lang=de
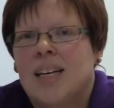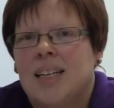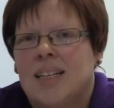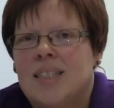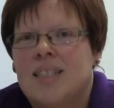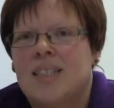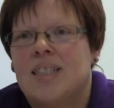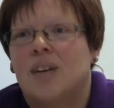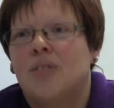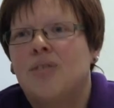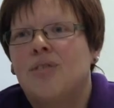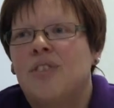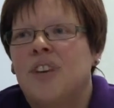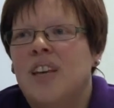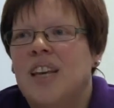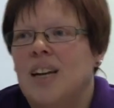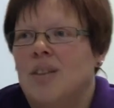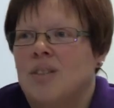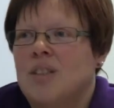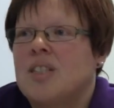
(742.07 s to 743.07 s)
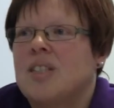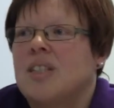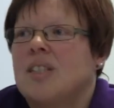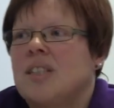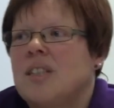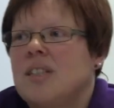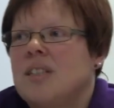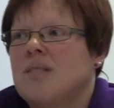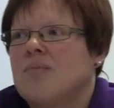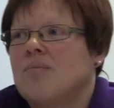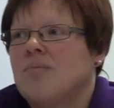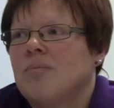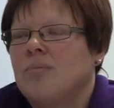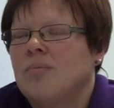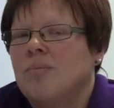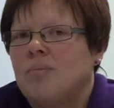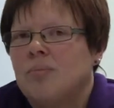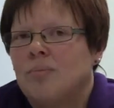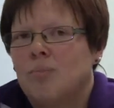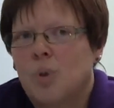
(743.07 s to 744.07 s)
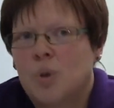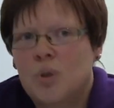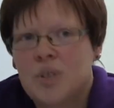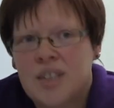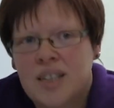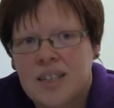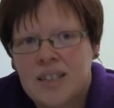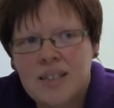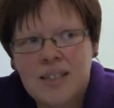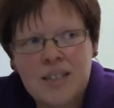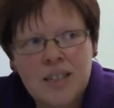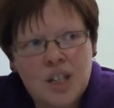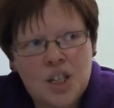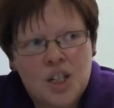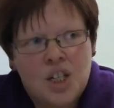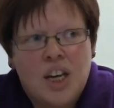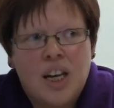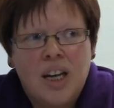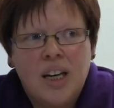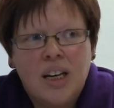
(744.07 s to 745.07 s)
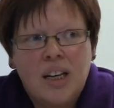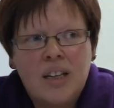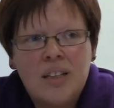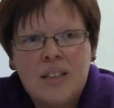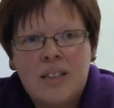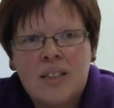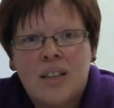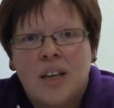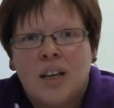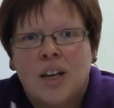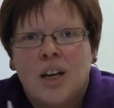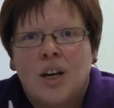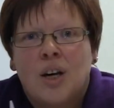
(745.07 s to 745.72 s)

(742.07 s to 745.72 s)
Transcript: dass sehr viel, was in diesem Prozess geschehen ist,